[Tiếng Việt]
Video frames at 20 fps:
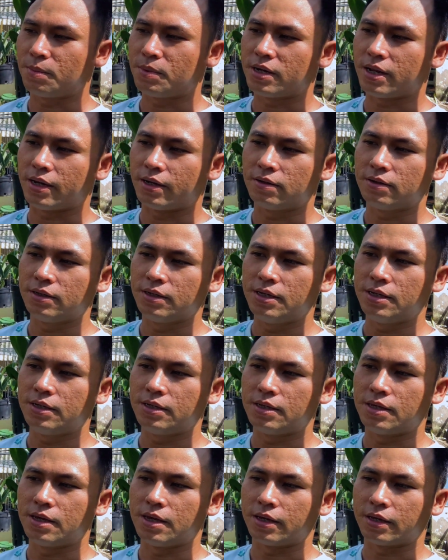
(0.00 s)
bên này nó
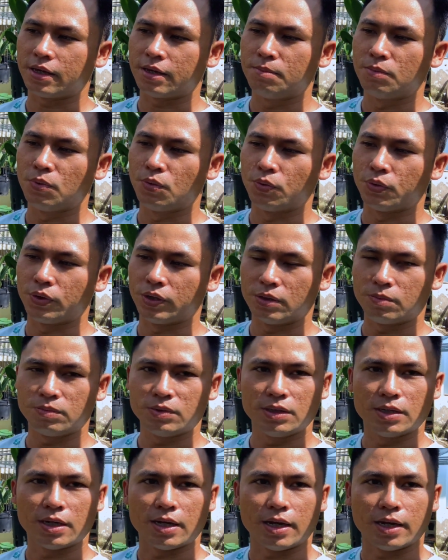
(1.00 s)
nghiêng về cái mùi giống
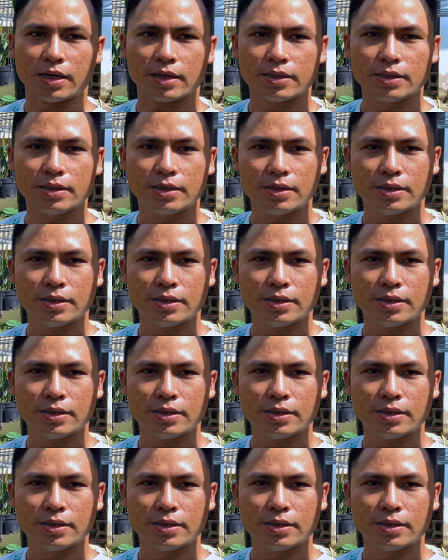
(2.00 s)
như là